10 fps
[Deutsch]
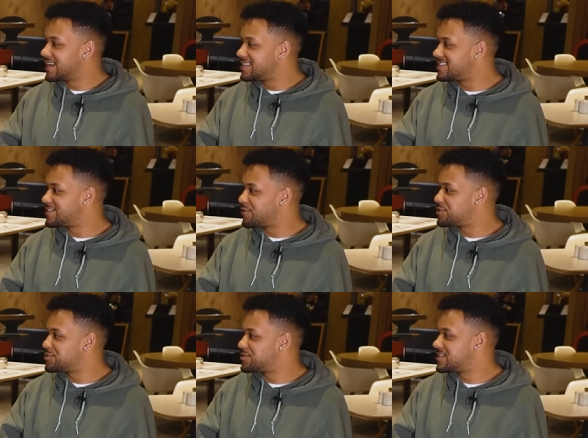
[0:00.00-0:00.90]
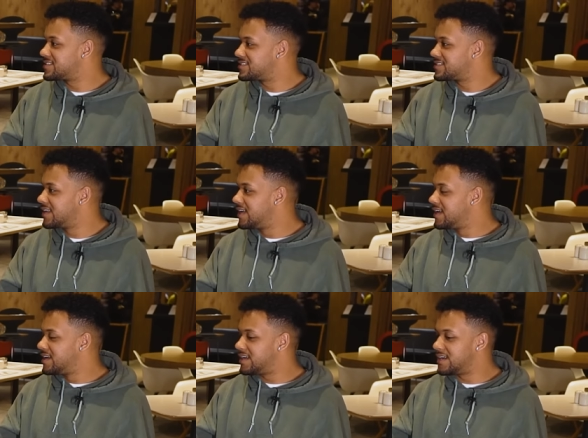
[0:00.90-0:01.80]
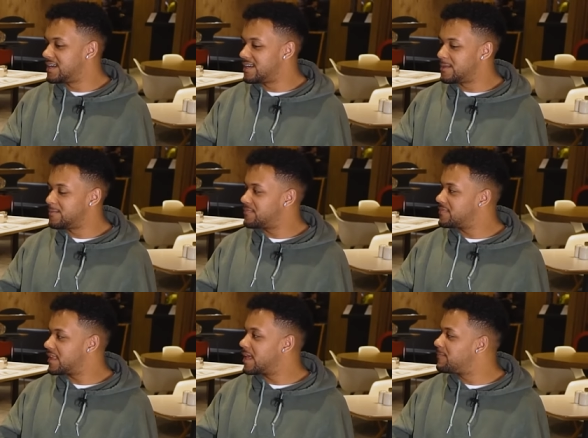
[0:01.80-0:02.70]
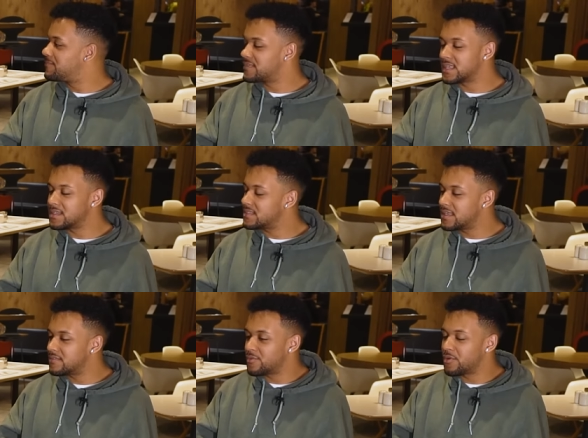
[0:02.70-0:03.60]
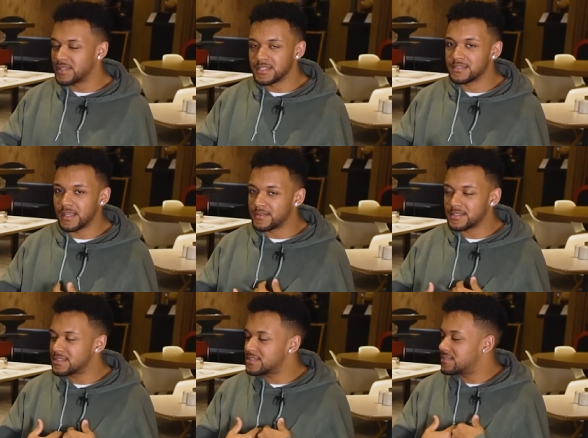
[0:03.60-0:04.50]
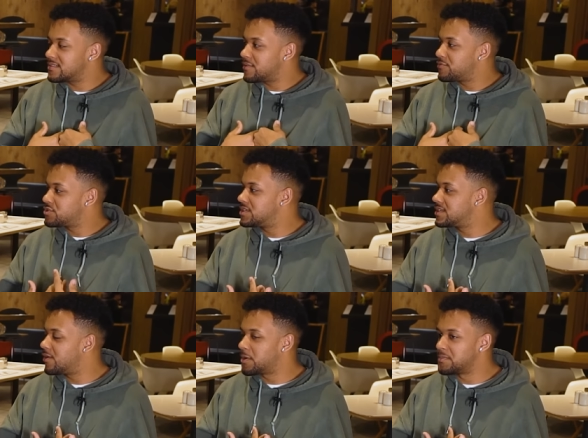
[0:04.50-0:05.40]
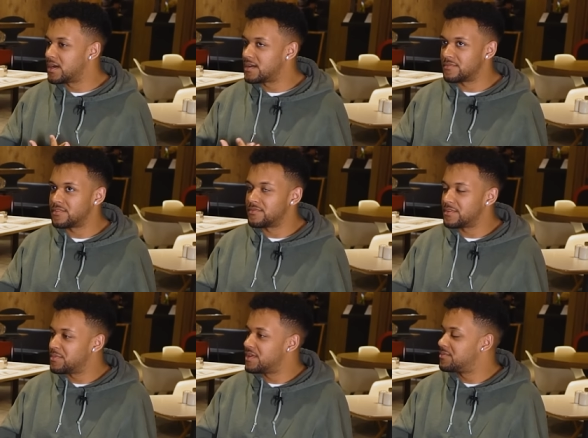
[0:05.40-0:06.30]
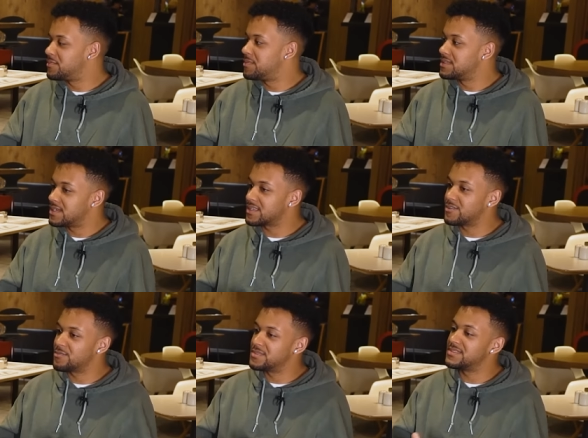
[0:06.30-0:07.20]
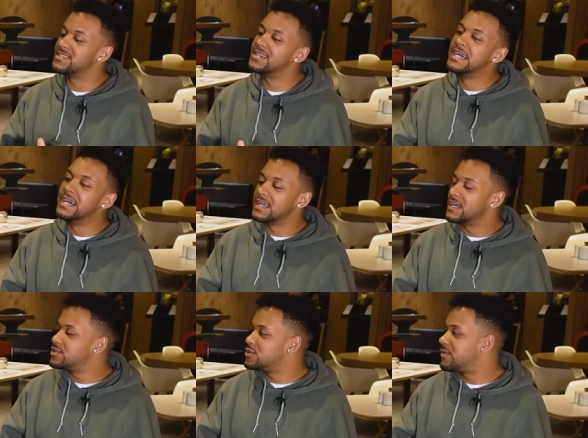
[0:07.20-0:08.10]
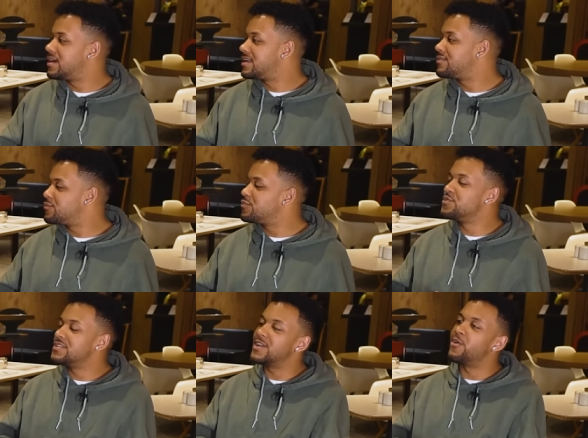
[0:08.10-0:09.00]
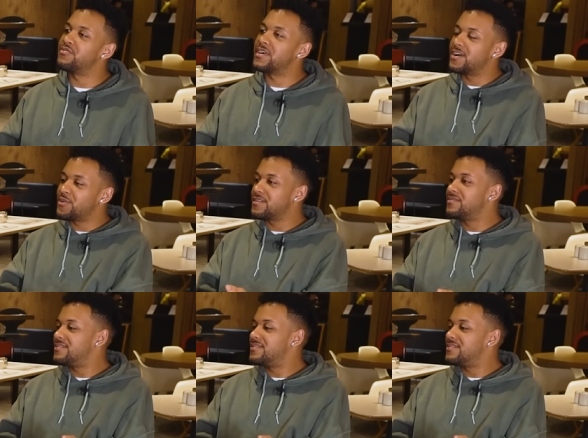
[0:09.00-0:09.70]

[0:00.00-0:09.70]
Grenze? Weißt du, das ist. Äh, Kann man gar nicht. Eben, ich, da, nee, no, das, das, das, dafür stehe ich ja auch immer ein. Wenn, wenn mir jemand sagt, ja, du bist nicht ganz normal, dann muss ich halt auch fragen, okay,